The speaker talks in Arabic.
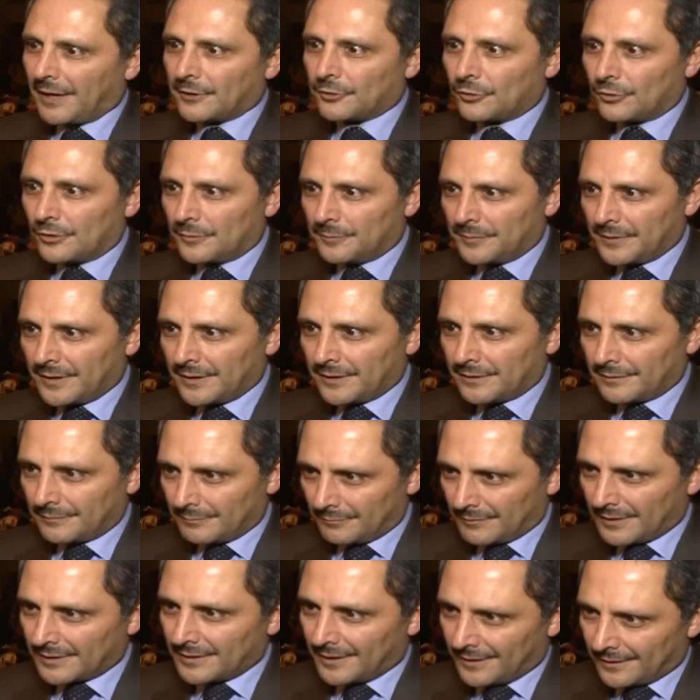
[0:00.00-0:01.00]
بعد لبنان
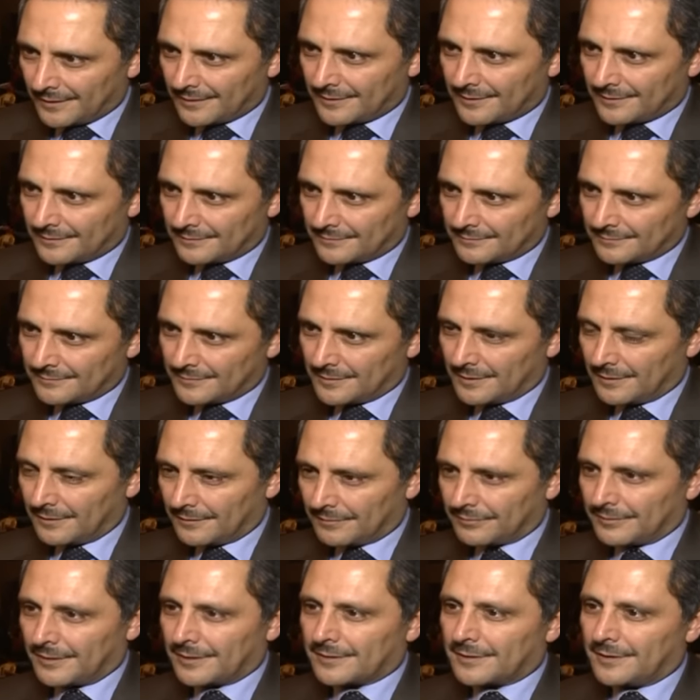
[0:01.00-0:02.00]
مناره
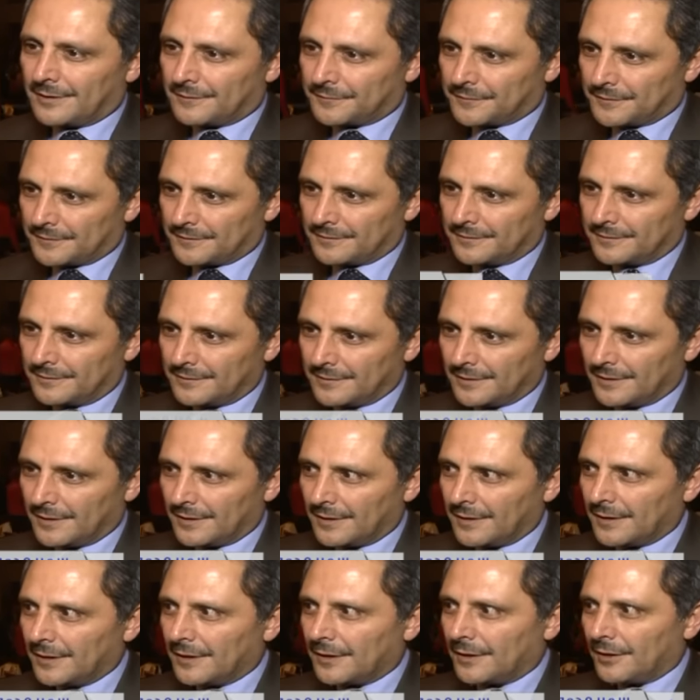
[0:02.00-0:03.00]
للثقافه
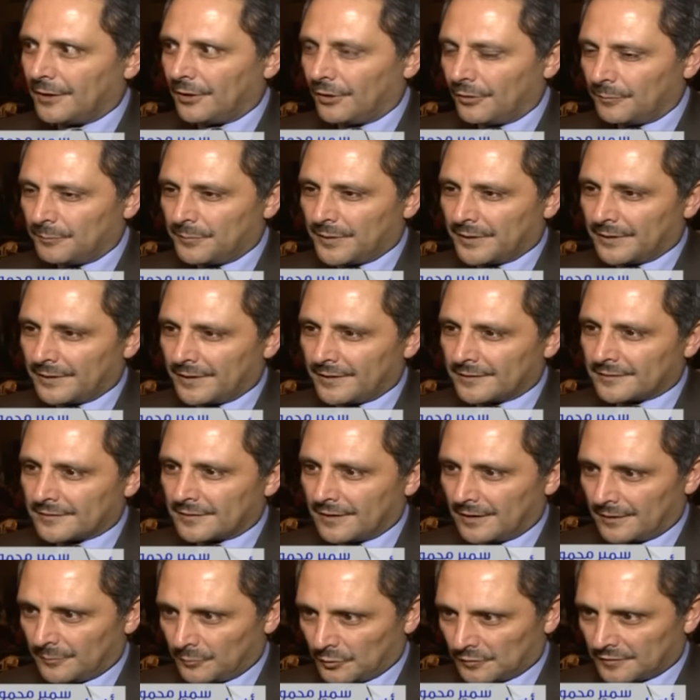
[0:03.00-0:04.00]
حب
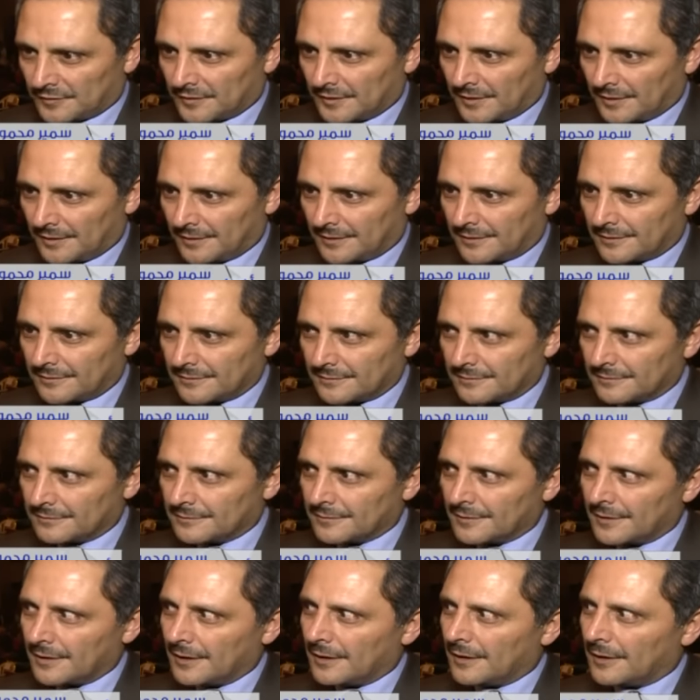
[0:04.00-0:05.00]
الناس للموسيقى
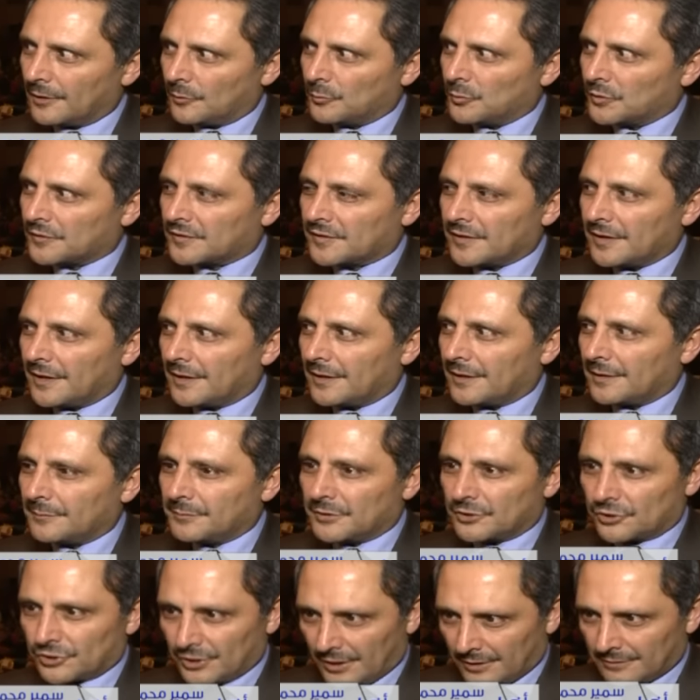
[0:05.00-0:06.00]
موسيقى
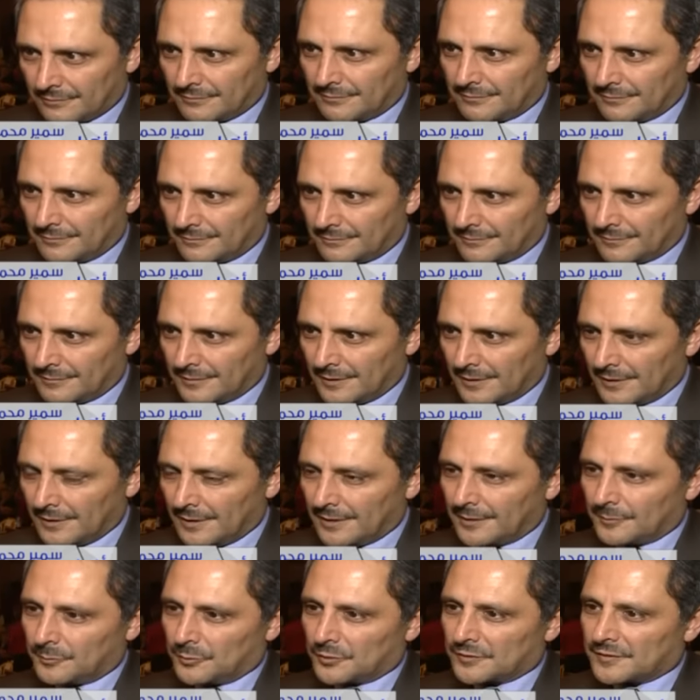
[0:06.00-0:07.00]
بجد
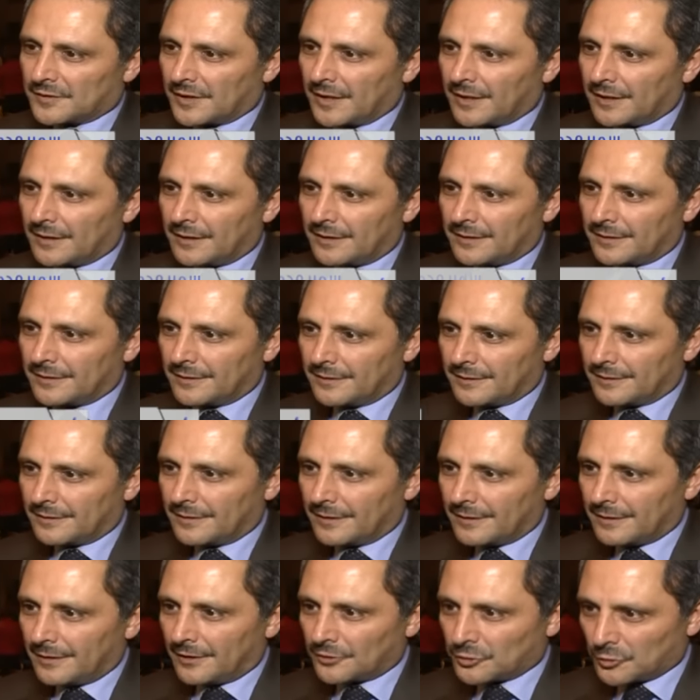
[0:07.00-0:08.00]
موسيقى
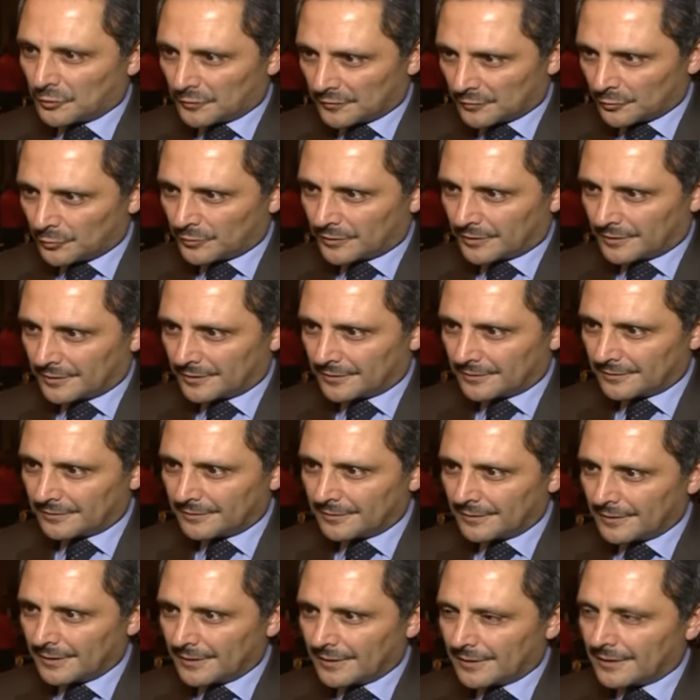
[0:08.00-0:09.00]
اللي لها جذورها
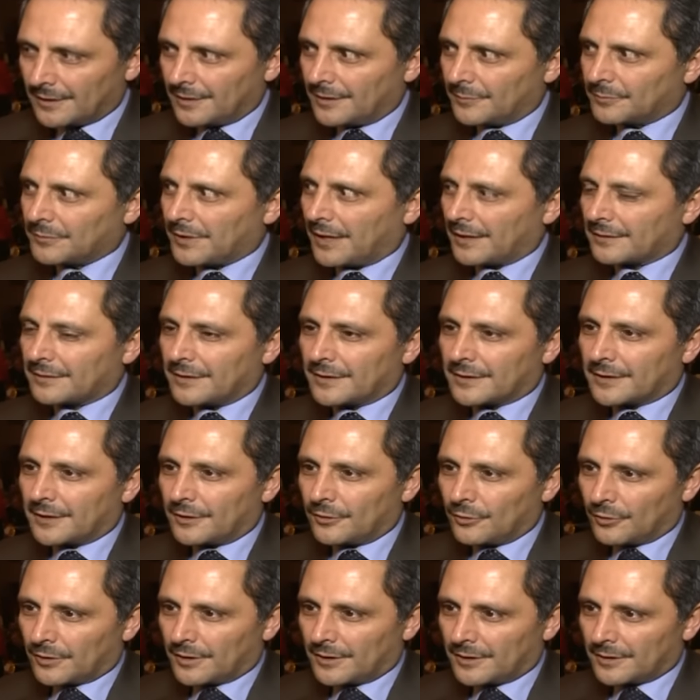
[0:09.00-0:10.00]
اللي
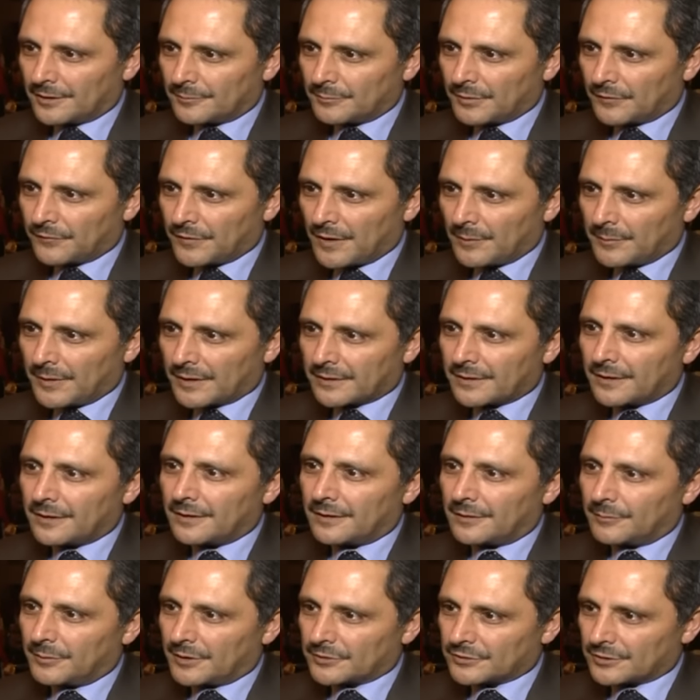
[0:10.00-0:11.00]
بتعطيكي لغه بيفهمها
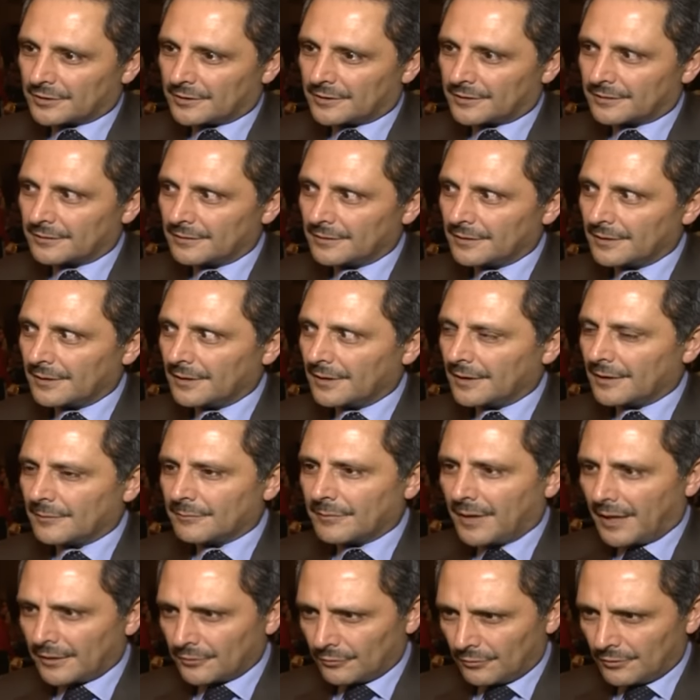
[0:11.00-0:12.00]
كل البشر
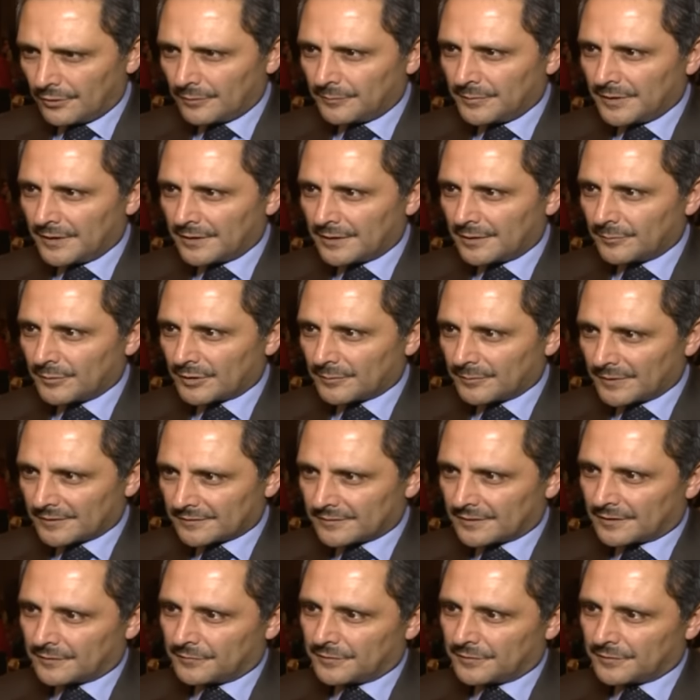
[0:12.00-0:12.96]
بعده اللبناني متمسك